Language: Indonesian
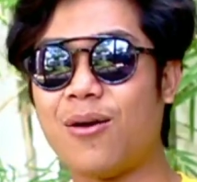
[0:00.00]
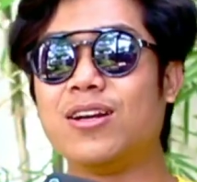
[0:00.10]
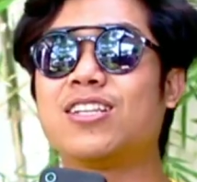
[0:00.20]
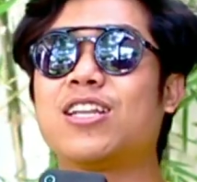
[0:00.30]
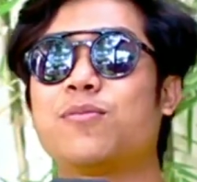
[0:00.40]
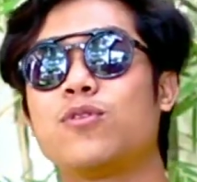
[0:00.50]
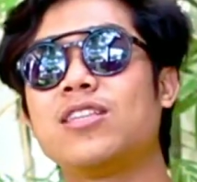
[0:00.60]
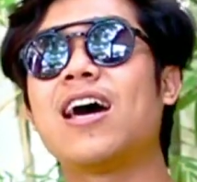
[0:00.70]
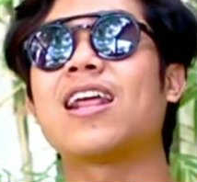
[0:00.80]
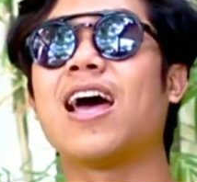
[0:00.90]
Awan trik pun
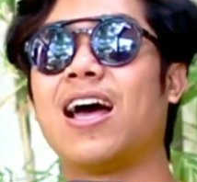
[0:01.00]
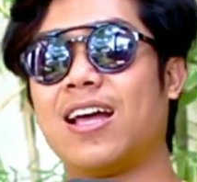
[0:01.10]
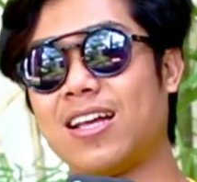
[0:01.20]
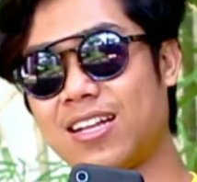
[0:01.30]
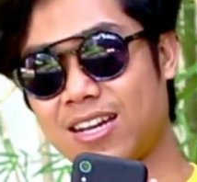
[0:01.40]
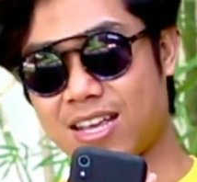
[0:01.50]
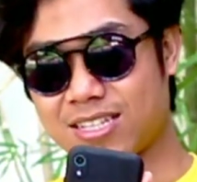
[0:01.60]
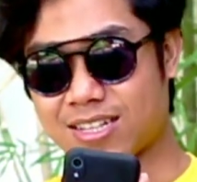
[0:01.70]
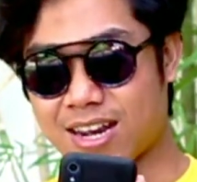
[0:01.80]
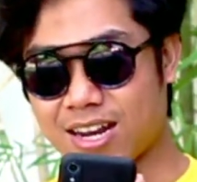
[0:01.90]
jarang. Nah,
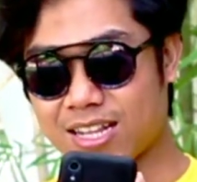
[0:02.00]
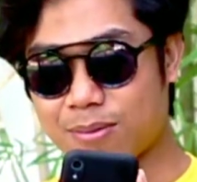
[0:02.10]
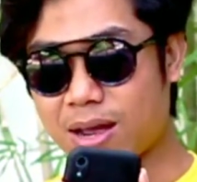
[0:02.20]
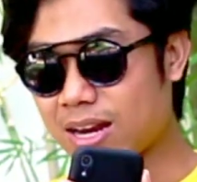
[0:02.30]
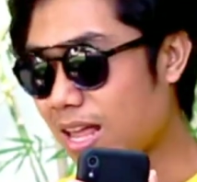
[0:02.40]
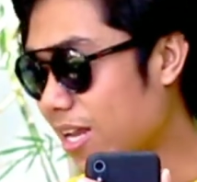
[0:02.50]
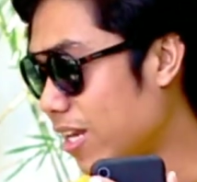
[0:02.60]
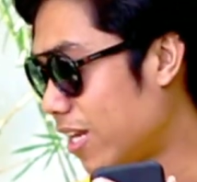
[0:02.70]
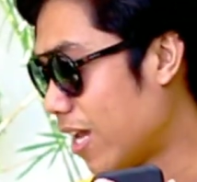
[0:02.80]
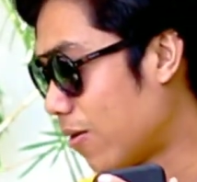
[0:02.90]
sekarang kita balik lagi
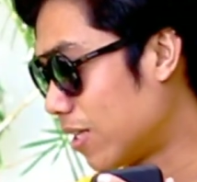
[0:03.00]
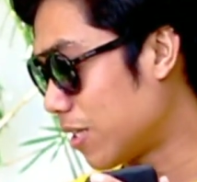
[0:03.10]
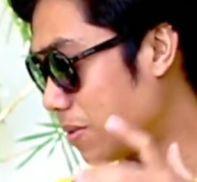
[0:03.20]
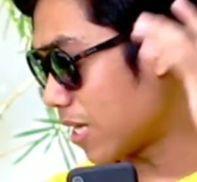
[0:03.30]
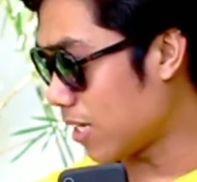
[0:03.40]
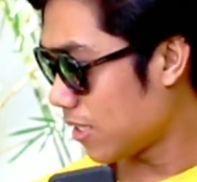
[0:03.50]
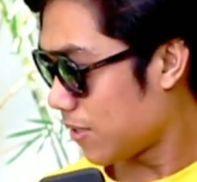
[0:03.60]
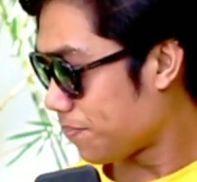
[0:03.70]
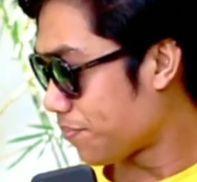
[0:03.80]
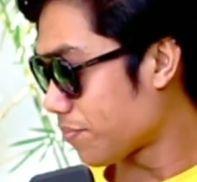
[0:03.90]
nih di Awan Tips ya.
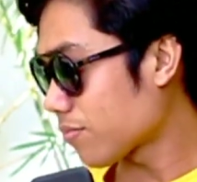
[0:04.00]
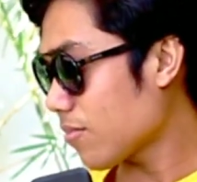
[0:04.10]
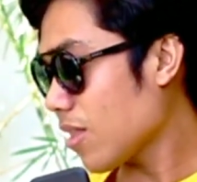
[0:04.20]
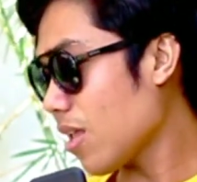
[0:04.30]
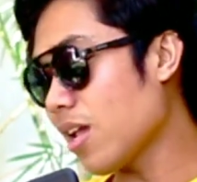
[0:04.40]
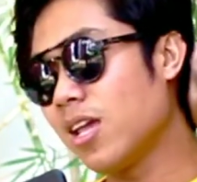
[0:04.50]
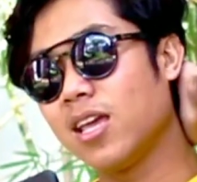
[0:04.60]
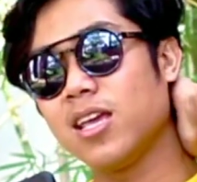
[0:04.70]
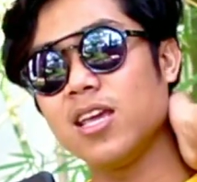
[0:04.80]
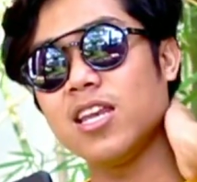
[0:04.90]

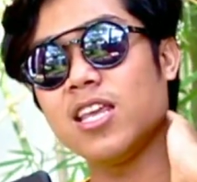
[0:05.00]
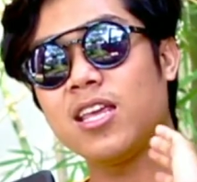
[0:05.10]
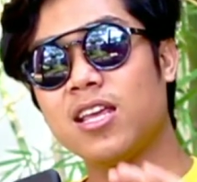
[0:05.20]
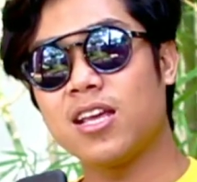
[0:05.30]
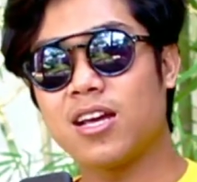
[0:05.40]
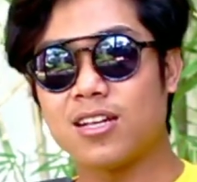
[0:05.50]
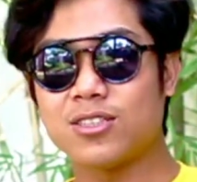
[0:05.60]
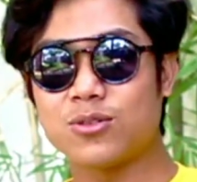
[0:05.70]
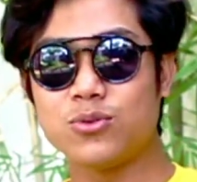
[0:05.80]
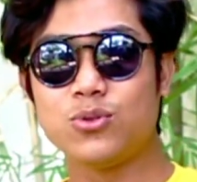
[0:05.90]
Ini
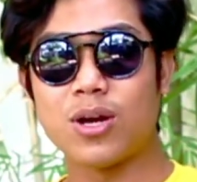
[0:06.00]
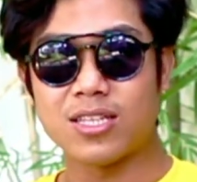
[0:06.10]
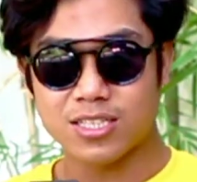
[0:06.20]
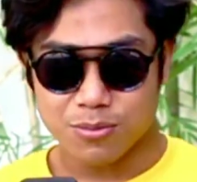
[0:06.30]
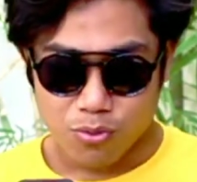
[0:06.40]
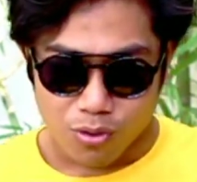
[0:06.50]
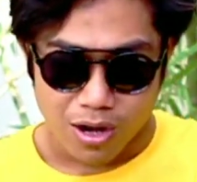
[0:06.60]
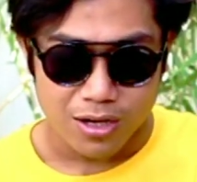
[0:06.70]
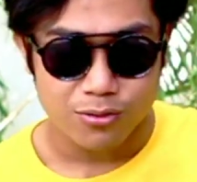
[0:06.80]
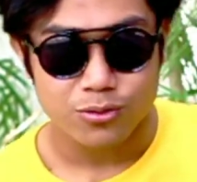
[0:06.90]
tujuannya sih
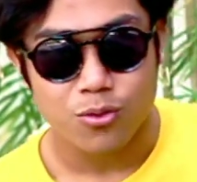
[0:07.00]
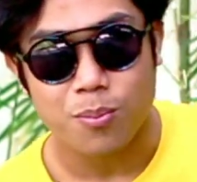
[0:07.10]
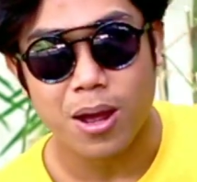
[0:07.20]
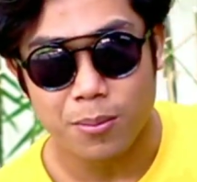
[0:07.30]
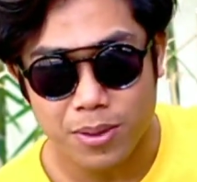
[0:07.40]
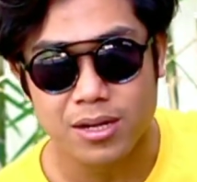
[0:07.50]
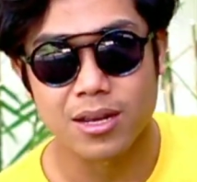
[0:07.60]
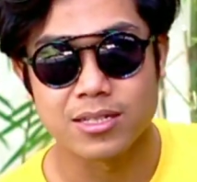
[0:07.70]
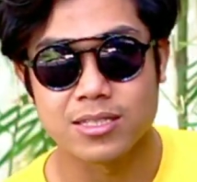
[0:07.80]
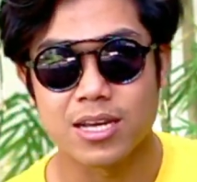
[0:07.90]
bukan untuk pamer
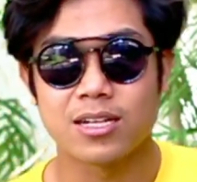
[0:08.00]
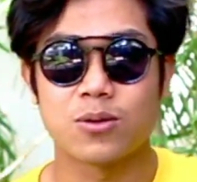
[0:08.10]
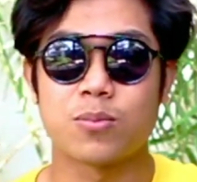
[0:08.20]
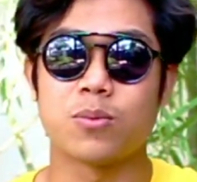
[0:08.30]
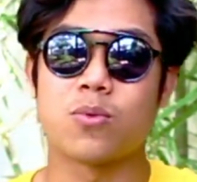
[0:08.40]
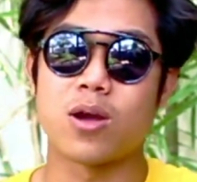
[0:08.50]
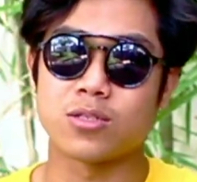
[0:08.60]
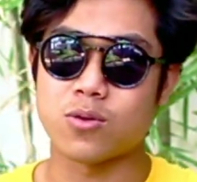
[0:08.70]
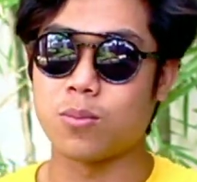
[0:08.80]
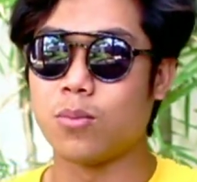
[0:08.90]
guys ya ataupun bukan
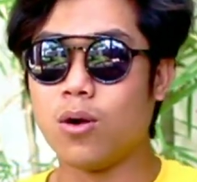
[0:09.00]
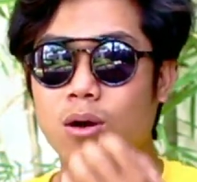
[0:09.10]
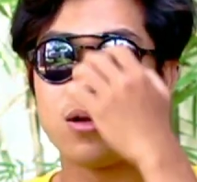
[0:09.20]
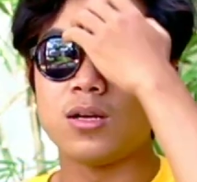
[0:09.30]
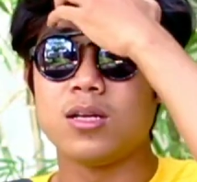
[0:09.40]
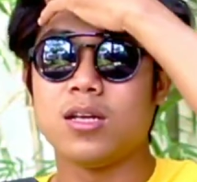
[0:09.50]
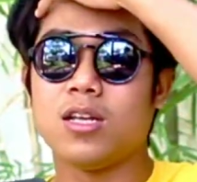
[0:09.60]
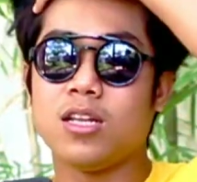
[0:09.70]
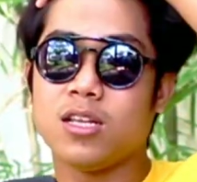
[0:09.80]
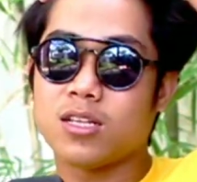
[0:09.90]
sombong.
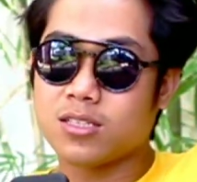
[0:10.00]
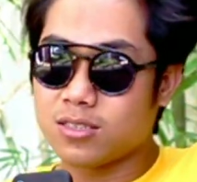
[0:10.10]
Ini